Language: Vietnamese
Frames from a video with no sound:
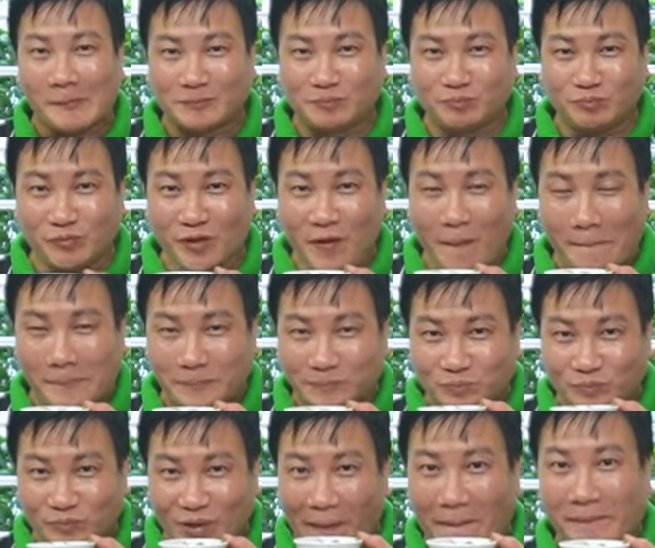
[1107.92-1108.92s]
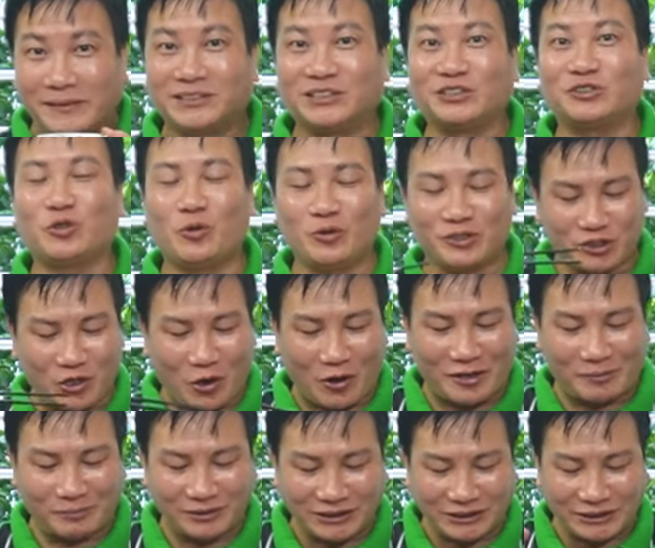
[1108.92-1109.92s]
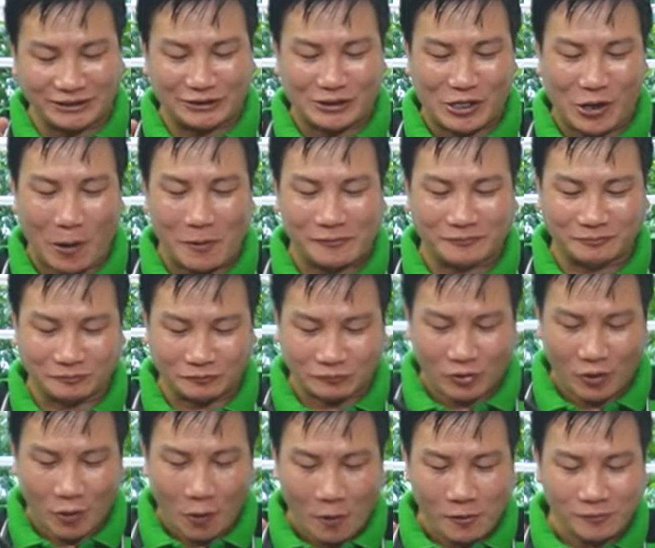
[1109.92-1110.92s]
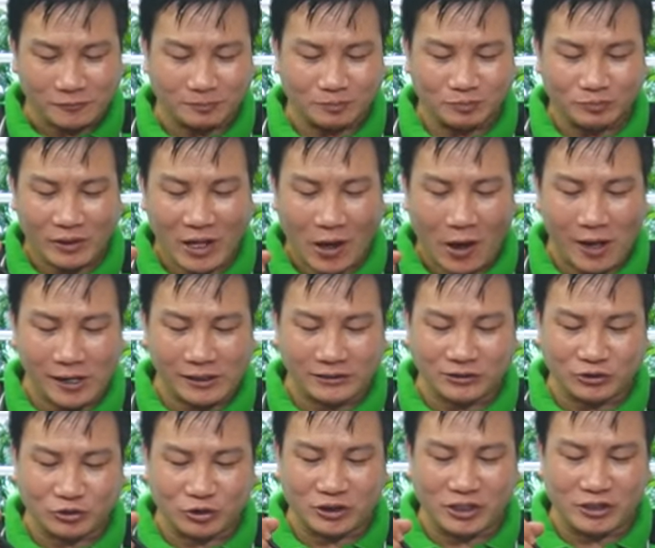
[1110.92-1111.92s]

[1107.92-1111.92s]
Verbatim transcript: ừ, nó rút giòn lắm nhá đấy cho